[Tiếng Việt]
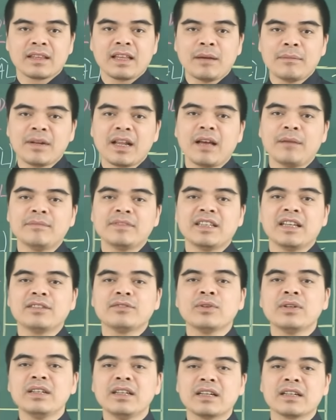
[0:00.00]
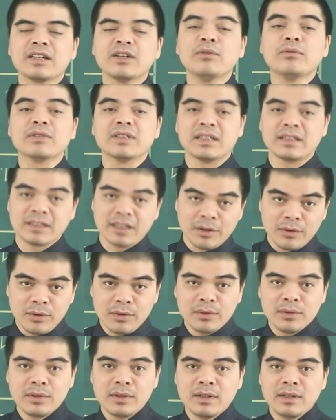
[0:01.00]
Tham lam sẽ xuất hiện cái cục diện
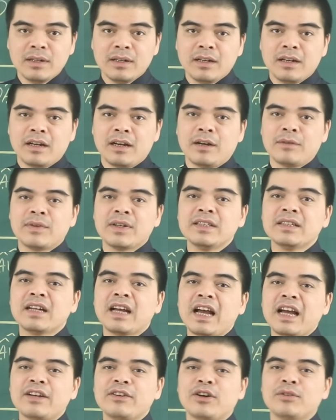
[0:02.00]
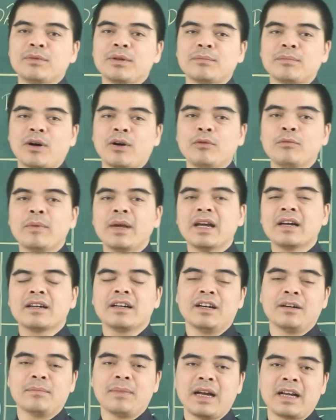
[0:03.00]
xấu. Với những ai đó mà máu me
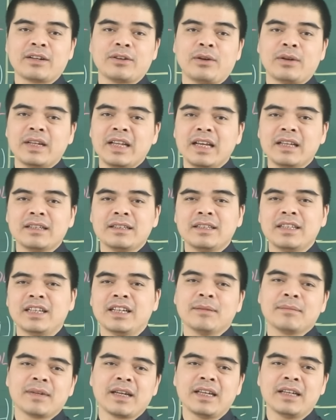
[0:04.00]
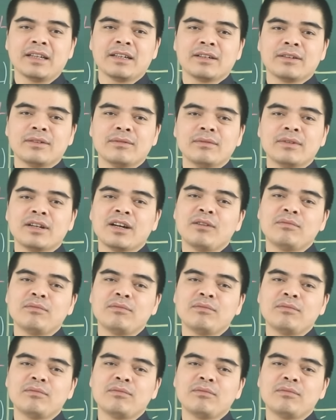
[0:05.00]
cờ bạc đỏ đen thì năm nay cũng